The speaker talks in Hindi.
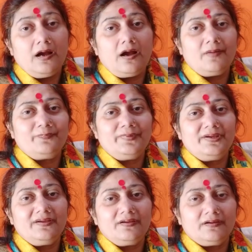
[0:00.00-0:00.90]
आप
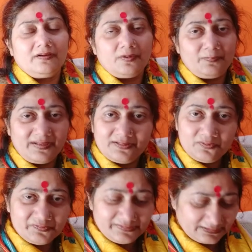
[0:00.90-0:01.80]
में आ, पैदा
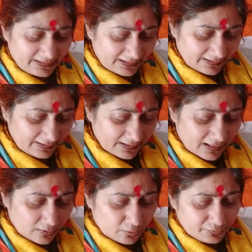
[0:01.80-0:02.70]
हो सकते हैं
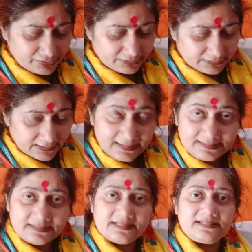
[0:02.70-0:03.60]
कुछ नए
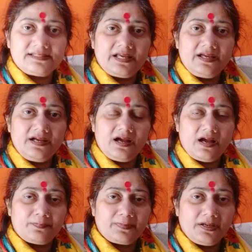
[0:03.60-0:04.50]
सदस्य
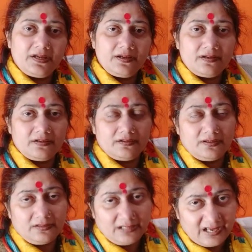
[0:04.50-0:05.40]

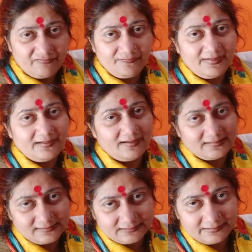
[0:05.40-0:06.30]
आपके लाइफ में आ
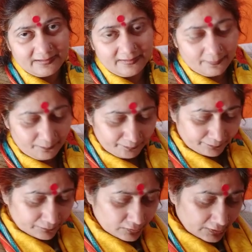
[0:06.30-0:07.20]
सकते हैं
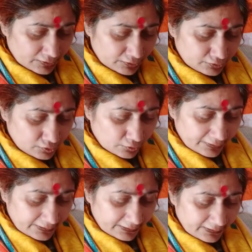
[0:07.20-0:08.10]
जो
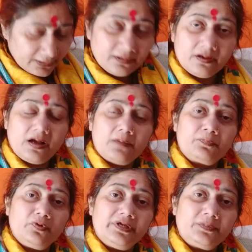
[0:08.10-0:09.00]
कि
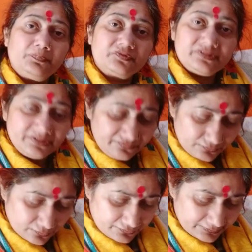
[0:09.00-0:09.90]
आपको एक पॉजिटिव
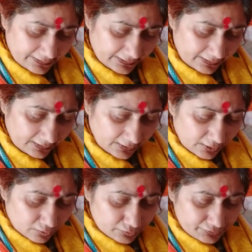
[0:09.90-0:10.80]
सोच देंगे
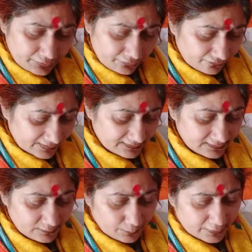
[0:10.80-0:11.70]
कुछ न्यू
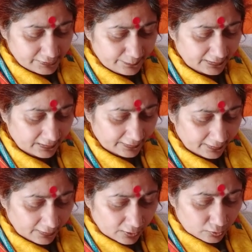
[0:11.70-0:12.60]
वेंचर्स पॉसिबल हैं
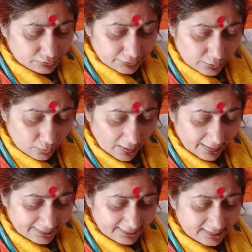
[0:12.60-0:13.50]
कुछ न्यू
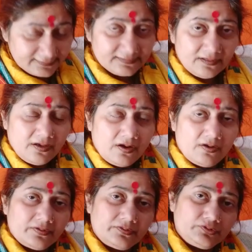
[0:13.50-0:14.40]
आइडियाज
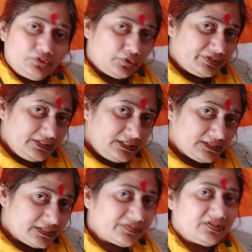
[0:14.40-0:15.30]
और जो कि
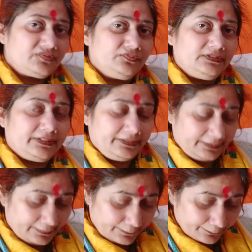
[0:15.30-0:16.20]
सक्सेसफुल
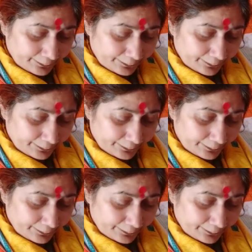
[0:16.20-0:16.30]
रहेंगे